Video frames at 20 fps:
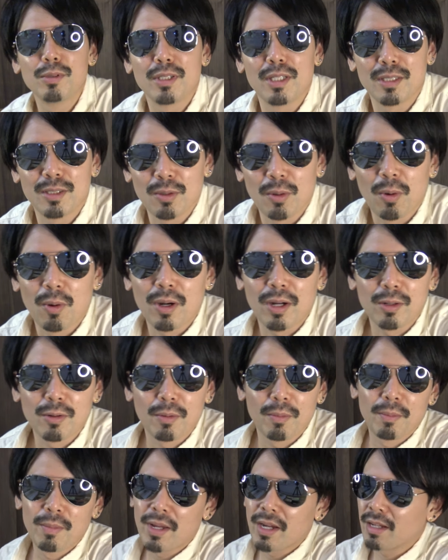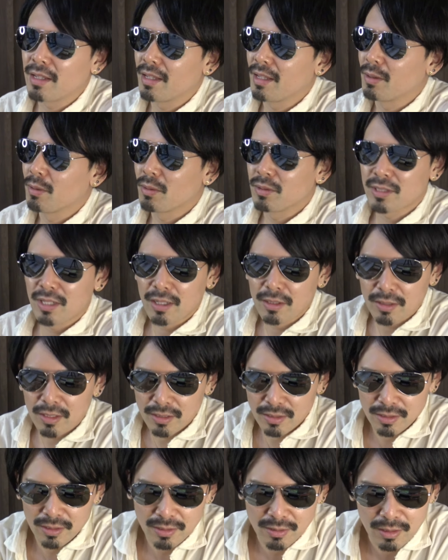うんですよ他のメガネの
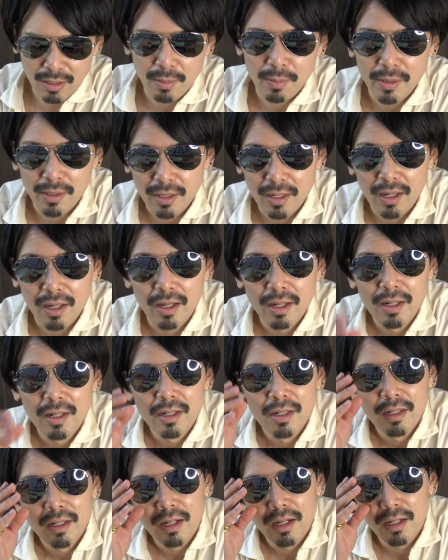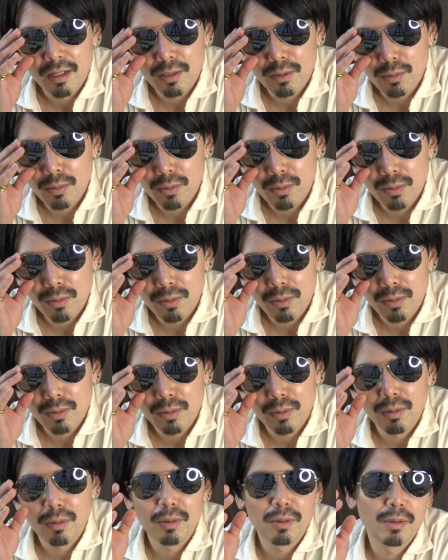サングラスに比べてあ
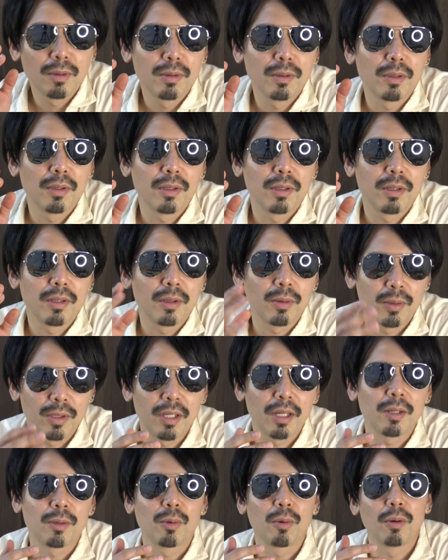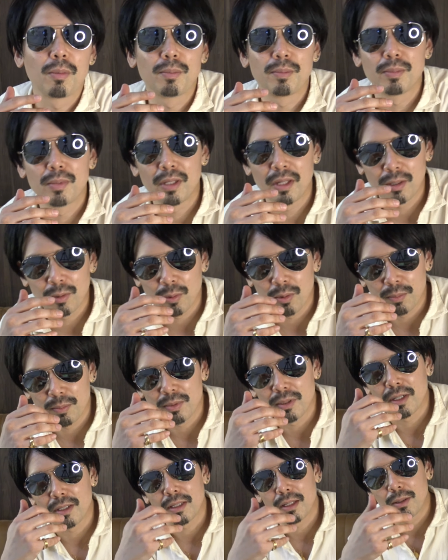の
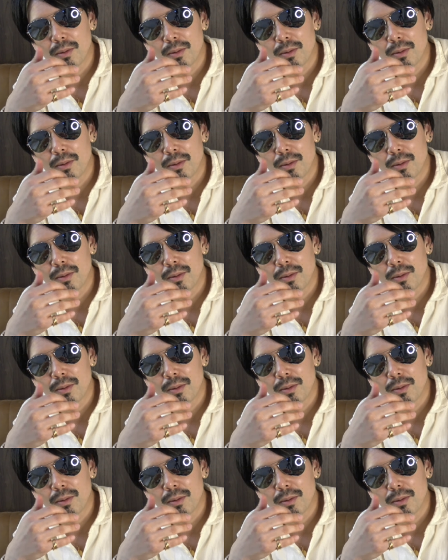ティアドロティアドロップ型